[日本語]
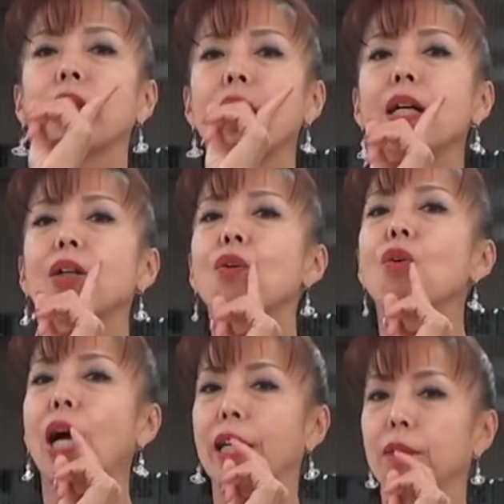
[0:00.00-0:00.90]
軟
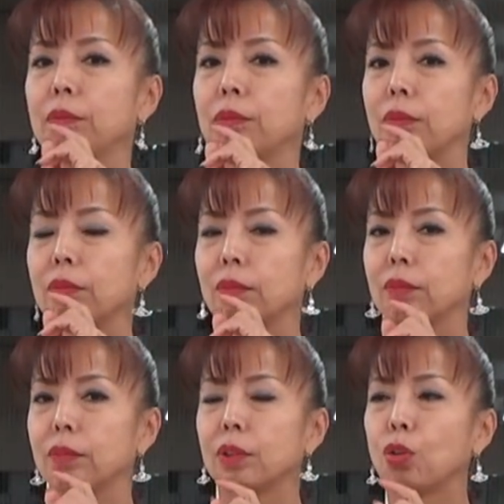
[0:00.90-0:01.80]
口
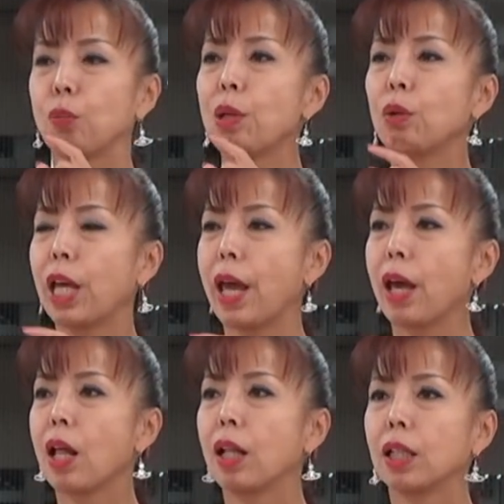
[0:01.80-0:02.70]
蓋ベロ
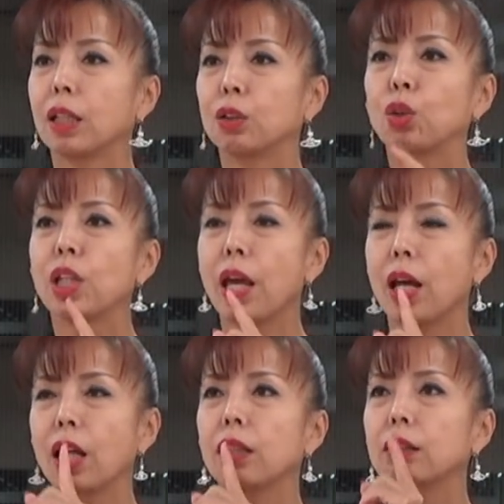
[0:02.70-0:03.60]
で土
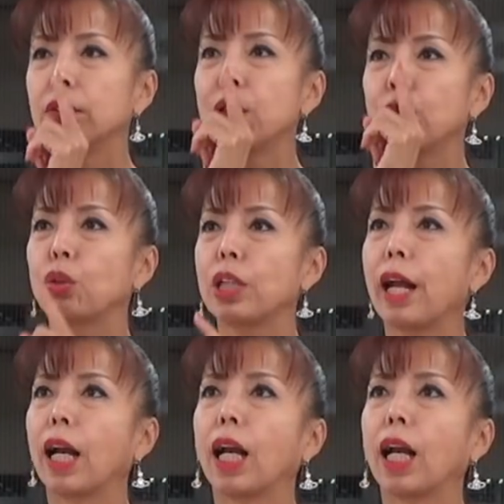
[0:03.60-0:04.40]
手上の土手